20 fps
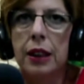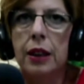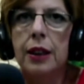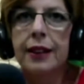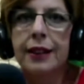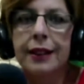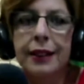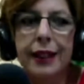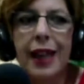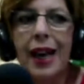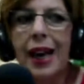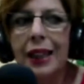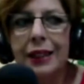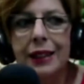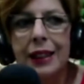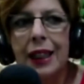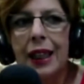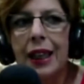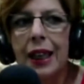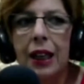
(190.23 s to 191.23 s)
in
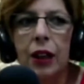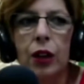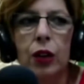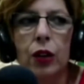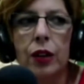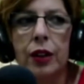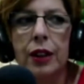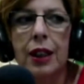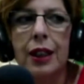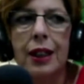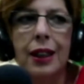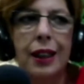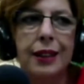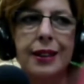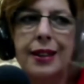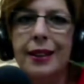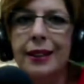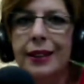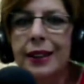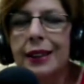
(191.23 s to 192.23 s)
strada con
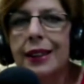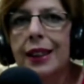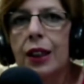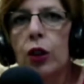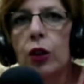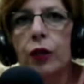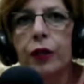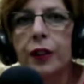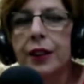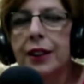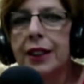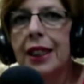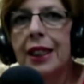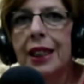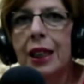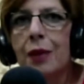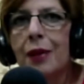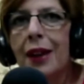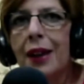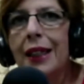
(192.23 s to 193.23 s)
l'alzata dei cofani
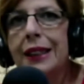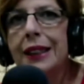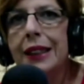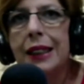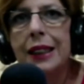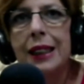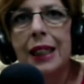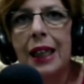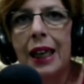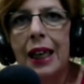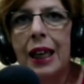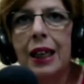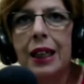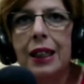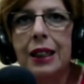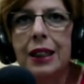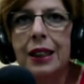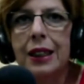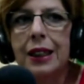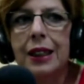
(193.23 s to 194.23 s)
della
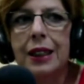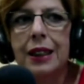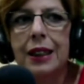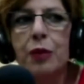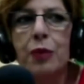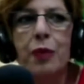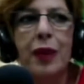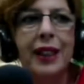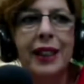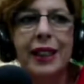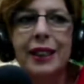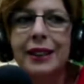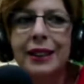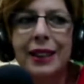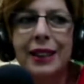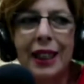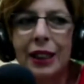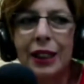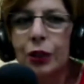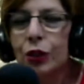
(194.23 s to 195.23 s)
macchina, eh,
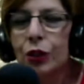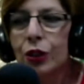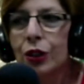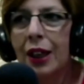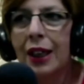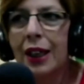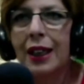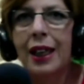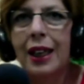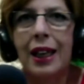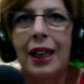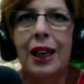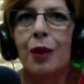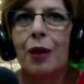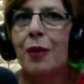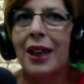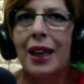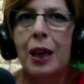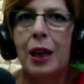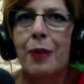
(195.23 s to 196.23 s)
impacchettato alla
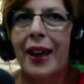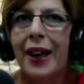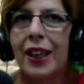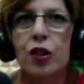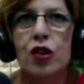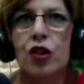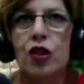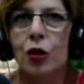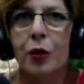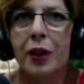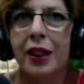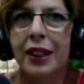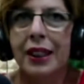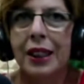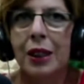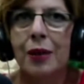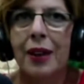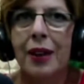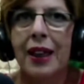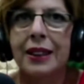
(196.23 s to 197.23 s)
male peggio
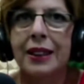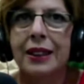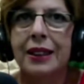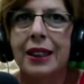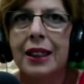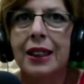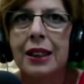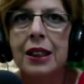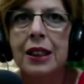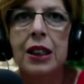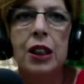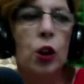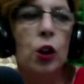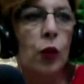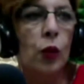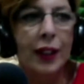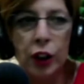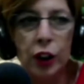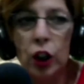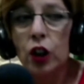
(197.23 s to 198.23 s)
praticamente
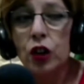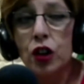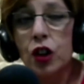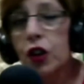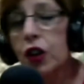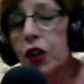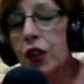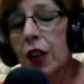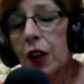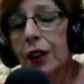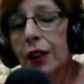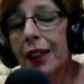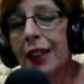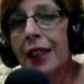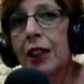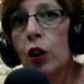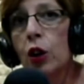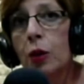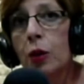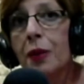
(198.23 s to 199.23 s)
quando oggi ci sono
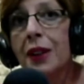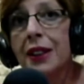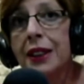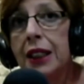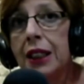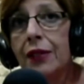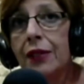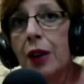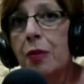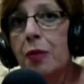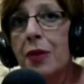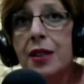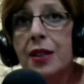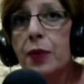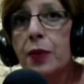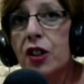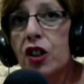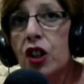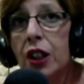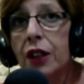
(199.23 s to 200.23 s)
delle normative ben
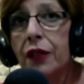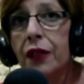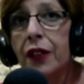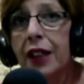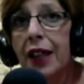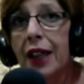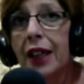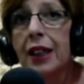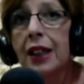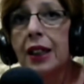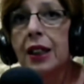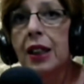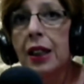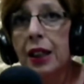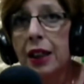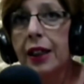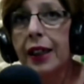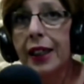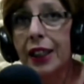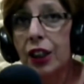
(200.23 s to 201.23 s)
specifiche, rigide,
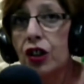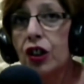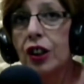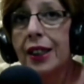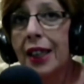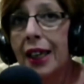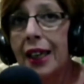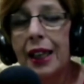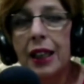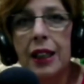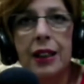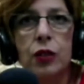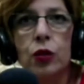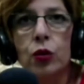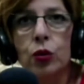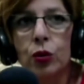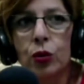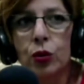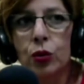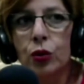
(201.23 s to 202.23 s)
rigide
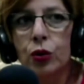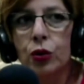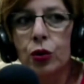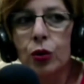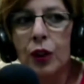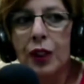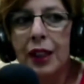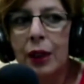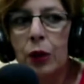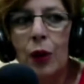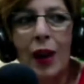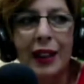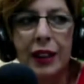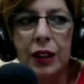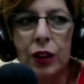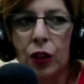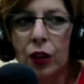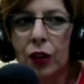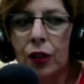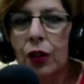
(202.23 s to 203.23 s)
su, sulle quali
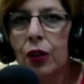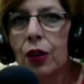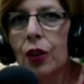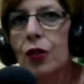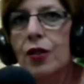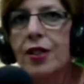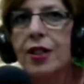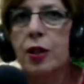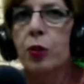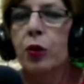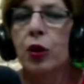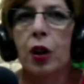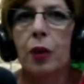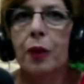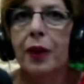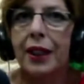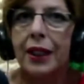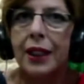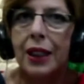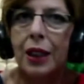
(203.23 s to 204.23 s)
non, non, si può
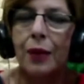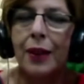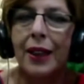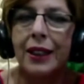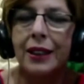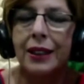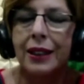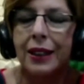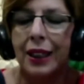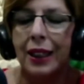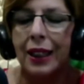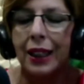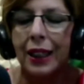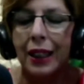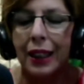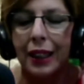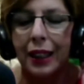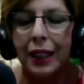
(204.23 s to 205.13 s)
praticamente...